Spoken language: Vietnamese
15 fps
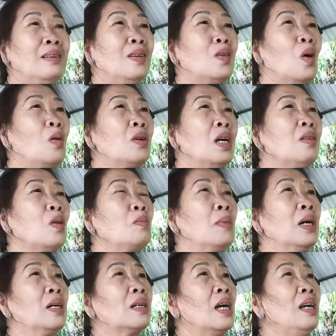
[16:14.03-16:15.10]
cho cô nói con
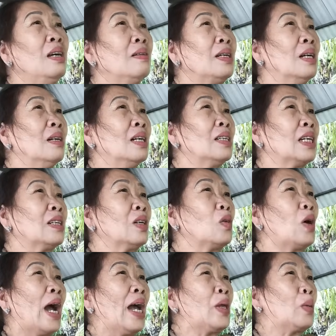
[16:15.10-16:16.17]
10 kg rồi dựa đi nó
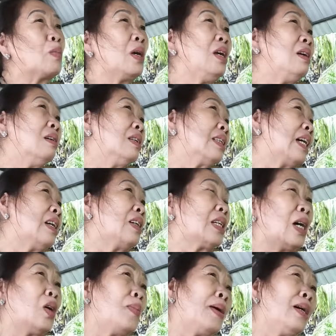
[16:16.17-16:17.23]
có 20 kg dựa anh ta nói
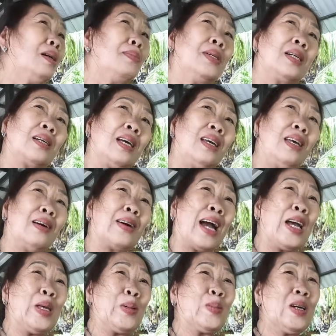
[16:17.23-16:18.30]
trời đó phải hước 10 kg giờ
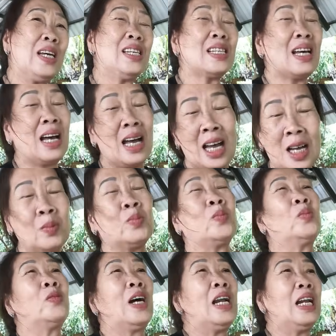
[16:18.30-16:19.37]
20 kg sao không
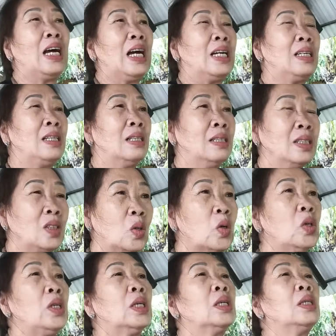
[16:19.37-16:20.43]
phải là dựa cho
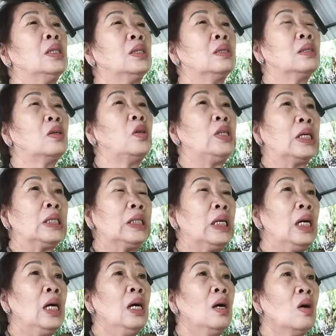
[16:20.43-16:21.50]
cô dựa được cô vẫn
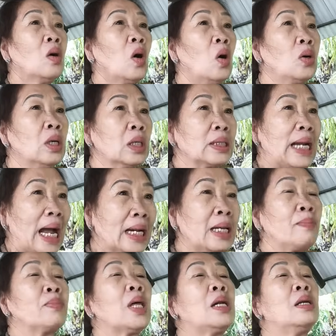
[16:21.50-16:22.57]
cô được đặt
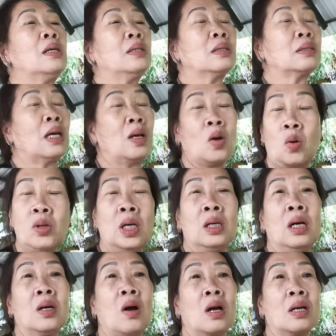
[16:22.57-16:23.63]
niềm tin được thì cô
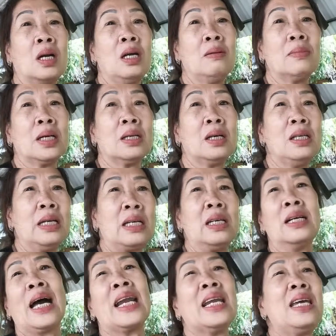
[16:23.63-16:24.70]
dựa à. còn nói mà nói giờ
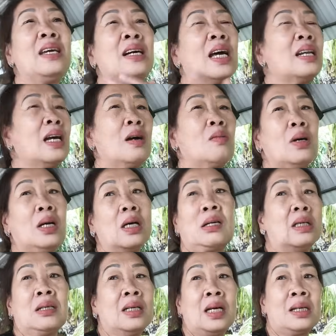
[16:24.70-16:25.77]
dựa anh đi dựa anh không
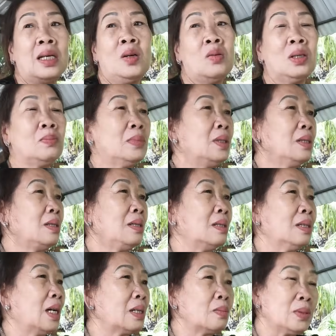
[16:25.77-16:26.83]
anh yếu lắm
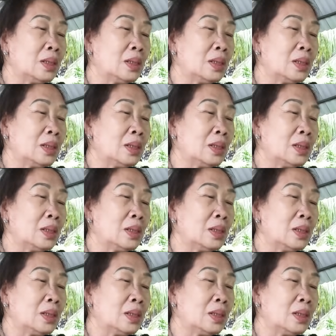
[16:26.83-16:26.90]
dựa anh